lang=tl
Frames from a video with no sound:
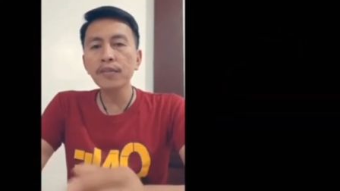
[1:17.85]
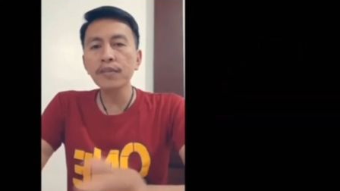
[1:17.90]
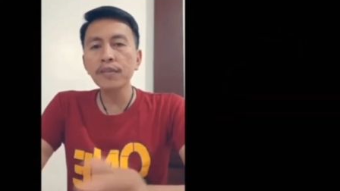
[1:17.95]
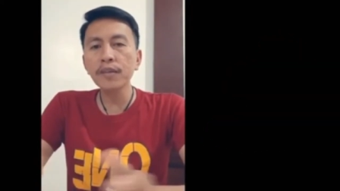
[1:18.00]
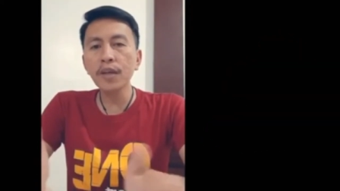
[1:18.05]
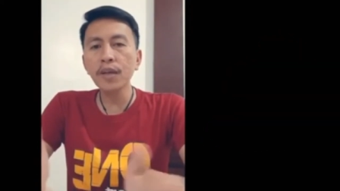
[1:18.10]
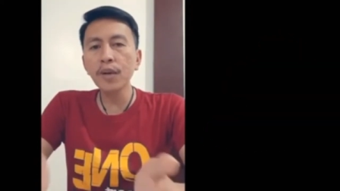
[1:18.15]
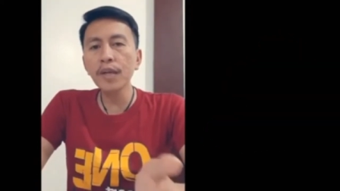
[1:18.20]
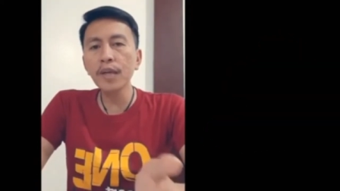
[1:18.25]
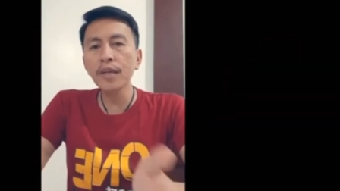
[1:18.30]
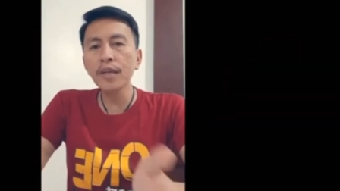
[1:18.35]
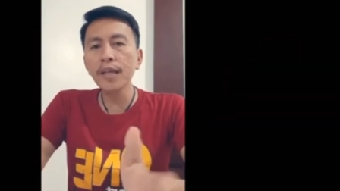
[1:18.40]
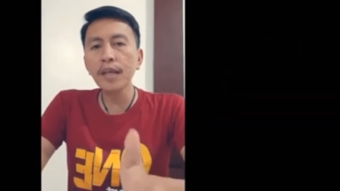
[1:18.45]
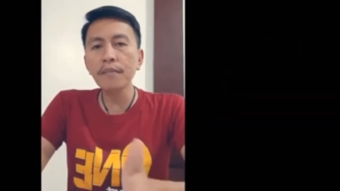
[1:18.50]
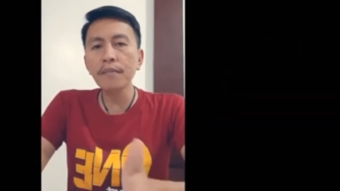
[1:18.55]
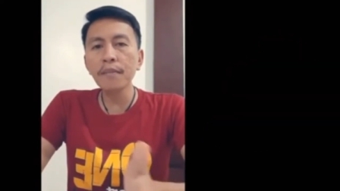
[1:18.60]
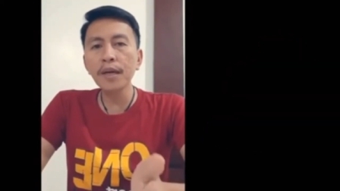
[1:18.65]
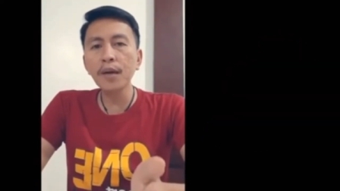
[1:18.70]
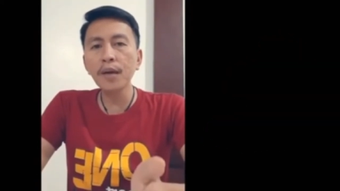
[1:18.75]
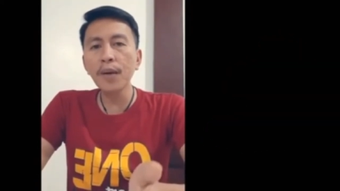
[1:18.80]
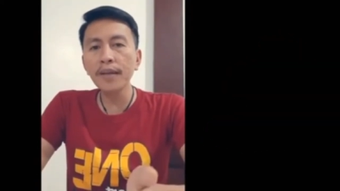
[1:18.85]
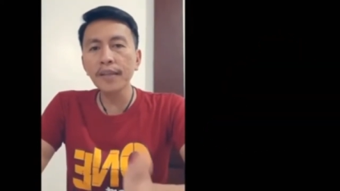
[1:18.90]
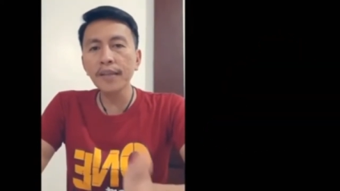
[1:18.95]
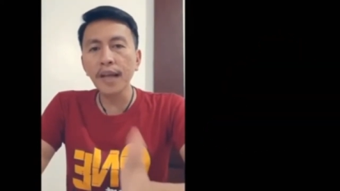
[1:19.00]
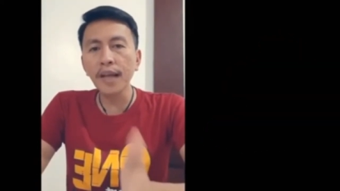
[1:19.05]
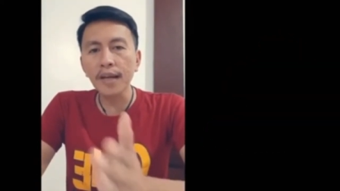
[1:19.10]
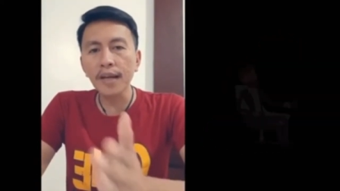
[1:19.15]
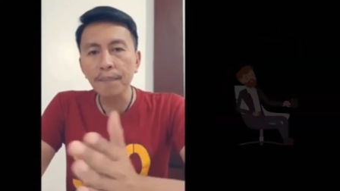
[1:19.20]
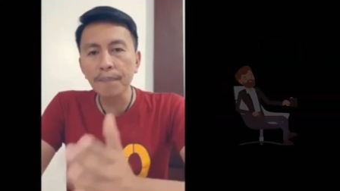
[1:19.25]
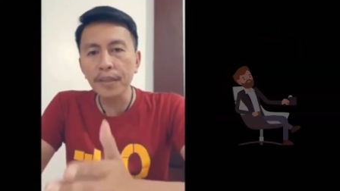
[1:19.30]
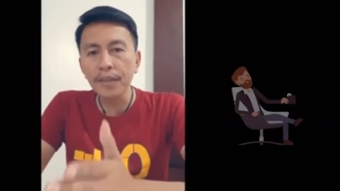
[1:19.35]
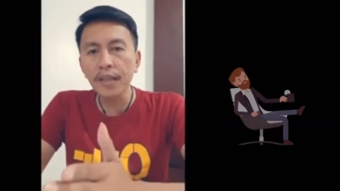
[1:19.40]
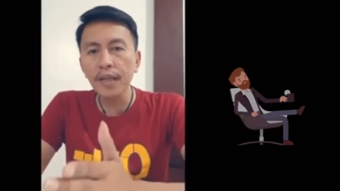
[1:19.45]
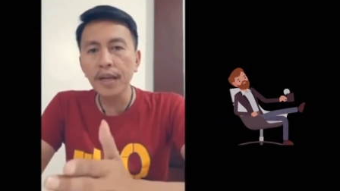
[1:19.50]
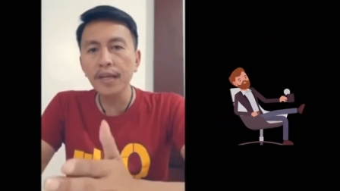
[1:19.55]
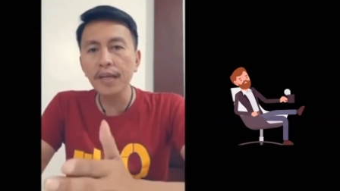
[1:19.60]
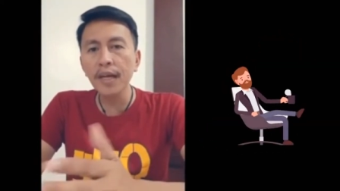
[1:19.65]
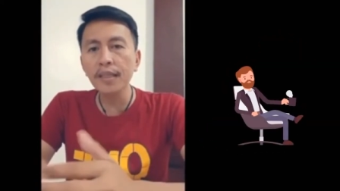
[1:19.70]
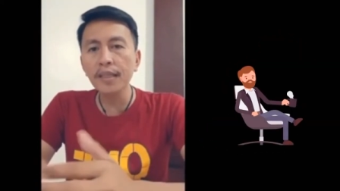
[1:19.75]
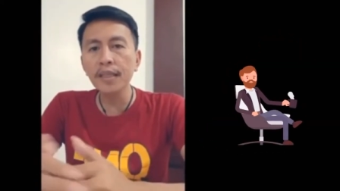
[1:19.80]
O sige, wala na tayong magawa, tanggapin na
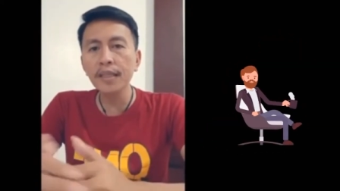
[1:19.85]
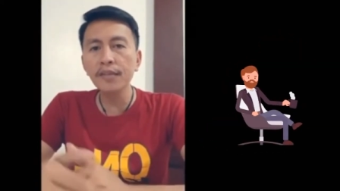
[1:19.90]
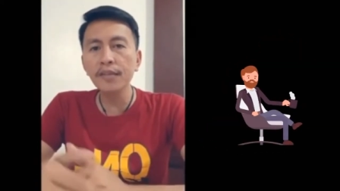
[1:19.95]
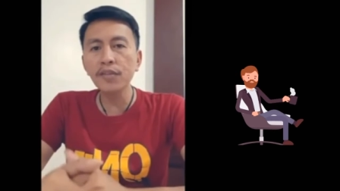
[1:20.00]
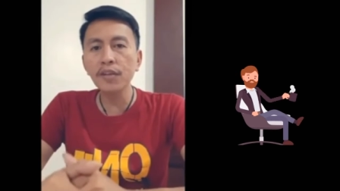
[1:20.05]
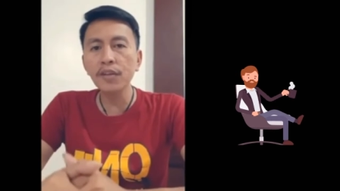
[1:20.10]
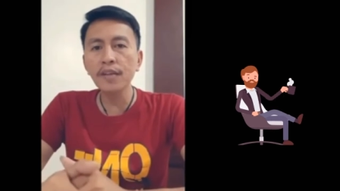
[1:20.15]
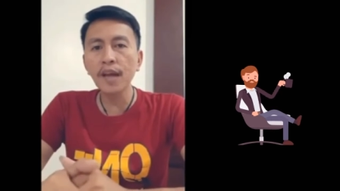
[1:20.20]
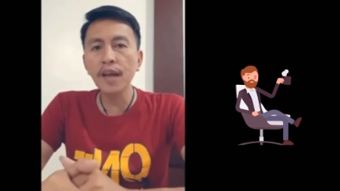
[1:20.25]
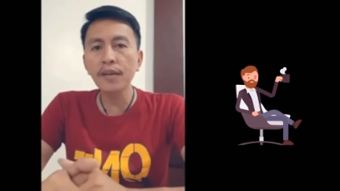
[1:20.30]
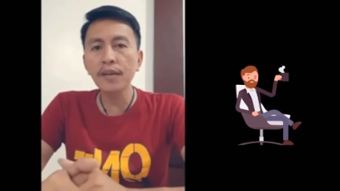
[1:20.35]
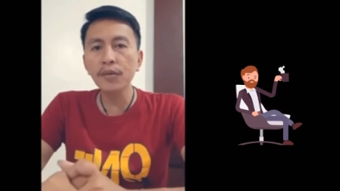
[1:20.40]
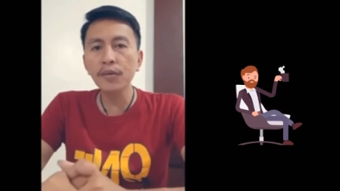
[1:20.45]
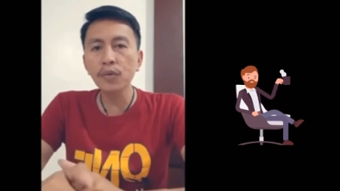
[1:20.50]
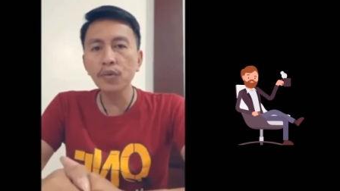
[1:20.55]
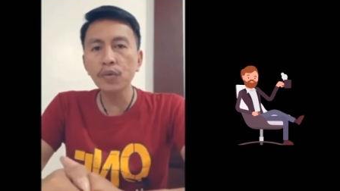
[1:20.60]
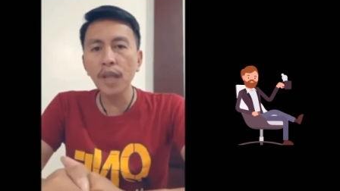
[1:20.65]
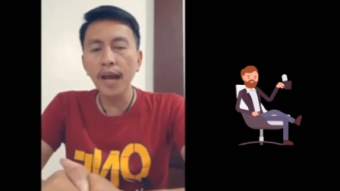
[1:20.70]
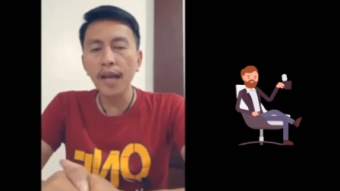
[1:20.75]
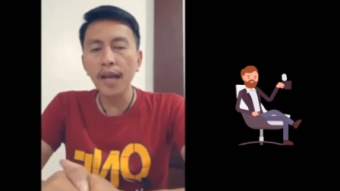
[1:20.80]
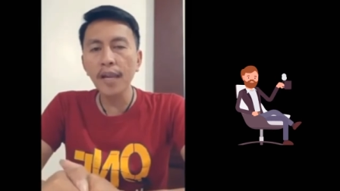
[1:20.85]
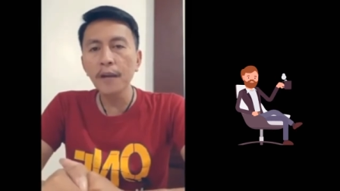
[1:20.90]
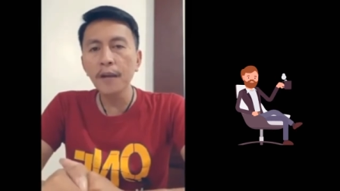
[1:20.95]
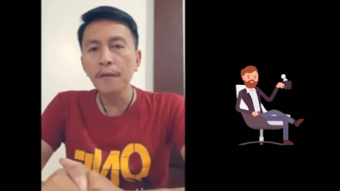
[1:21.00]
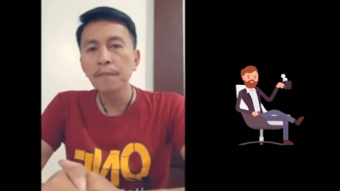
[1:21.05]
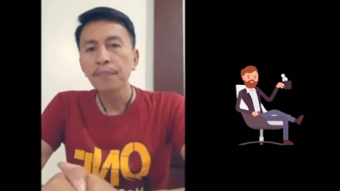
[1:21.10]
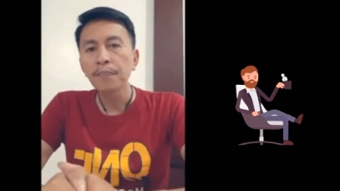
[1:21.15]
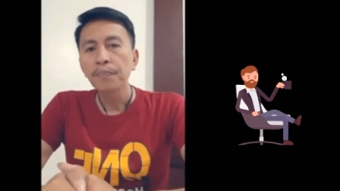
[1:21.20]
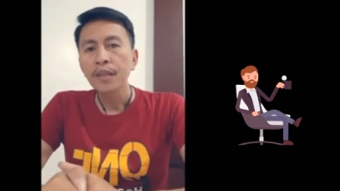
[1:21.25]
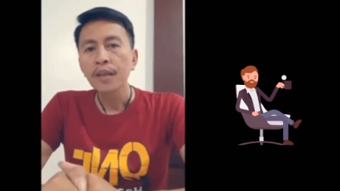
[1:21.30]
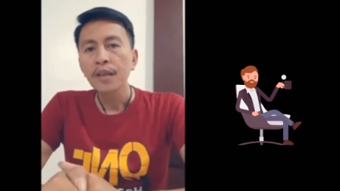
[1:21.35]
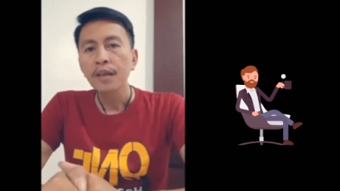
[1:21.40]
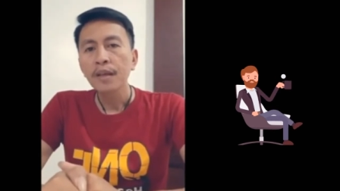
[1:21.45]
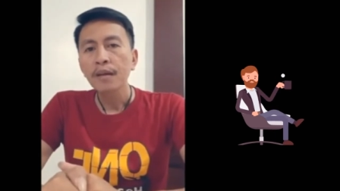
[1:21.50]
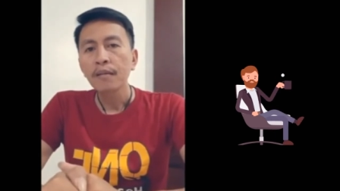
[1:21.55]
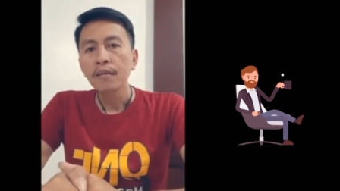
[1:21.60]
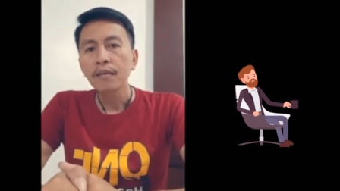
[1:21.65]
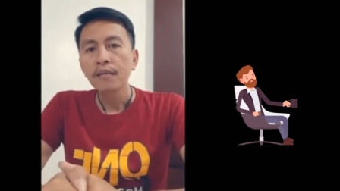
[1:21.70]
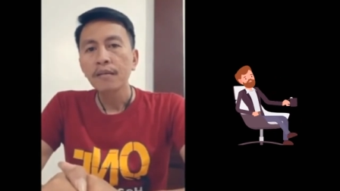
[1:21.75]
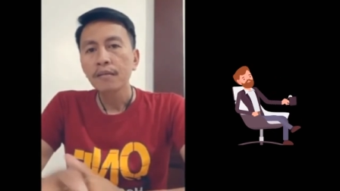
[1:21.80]
lang natin ang Giza, yung total.
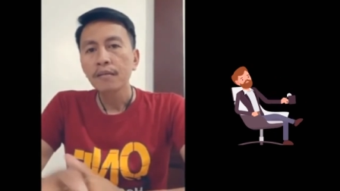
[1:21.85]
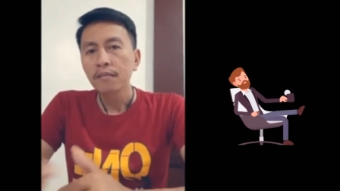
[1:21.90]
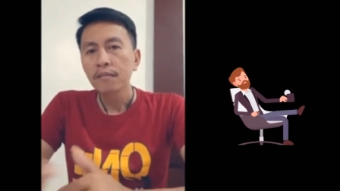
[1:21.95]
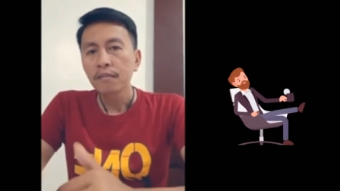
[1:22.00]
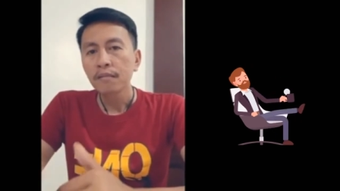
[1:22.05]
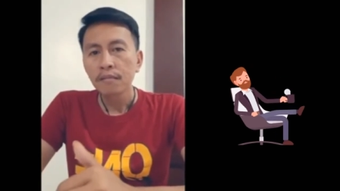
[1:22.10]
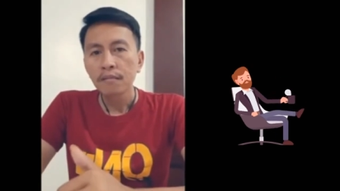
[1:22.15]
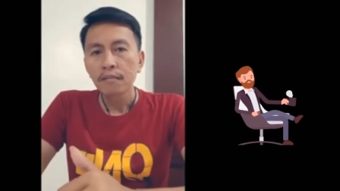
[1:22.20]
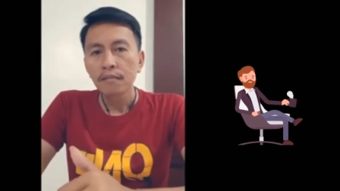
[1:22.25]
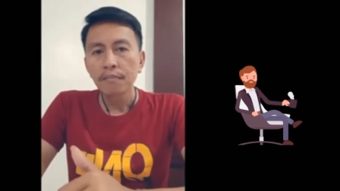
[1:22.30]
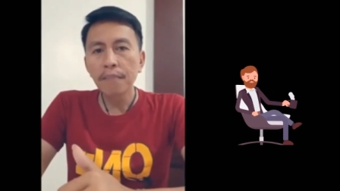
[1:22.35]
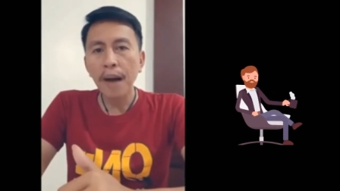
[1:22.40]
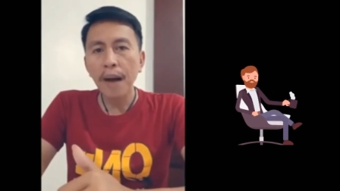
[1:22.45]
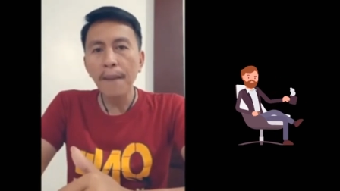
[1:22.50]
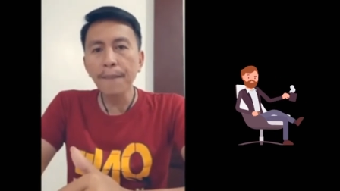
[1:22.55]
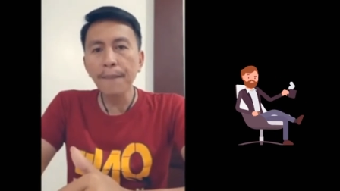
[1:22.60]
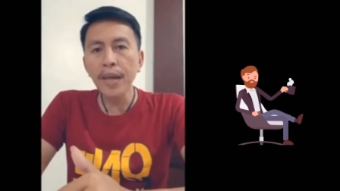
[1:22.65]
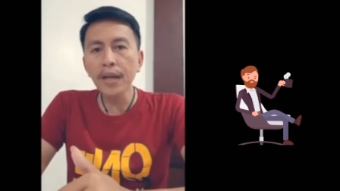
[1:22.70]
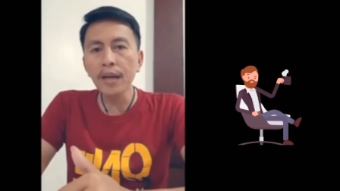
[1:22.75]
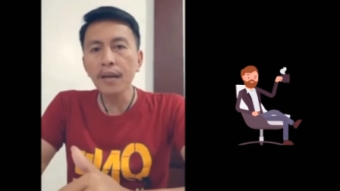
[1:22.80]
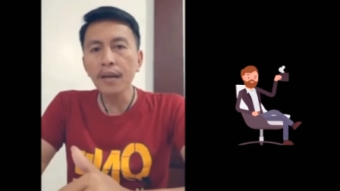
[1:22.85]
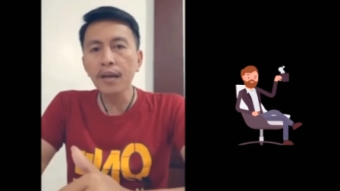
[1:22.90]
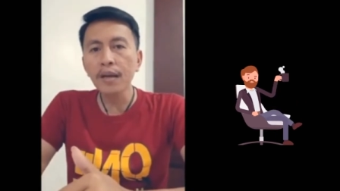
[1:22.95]
Buffer.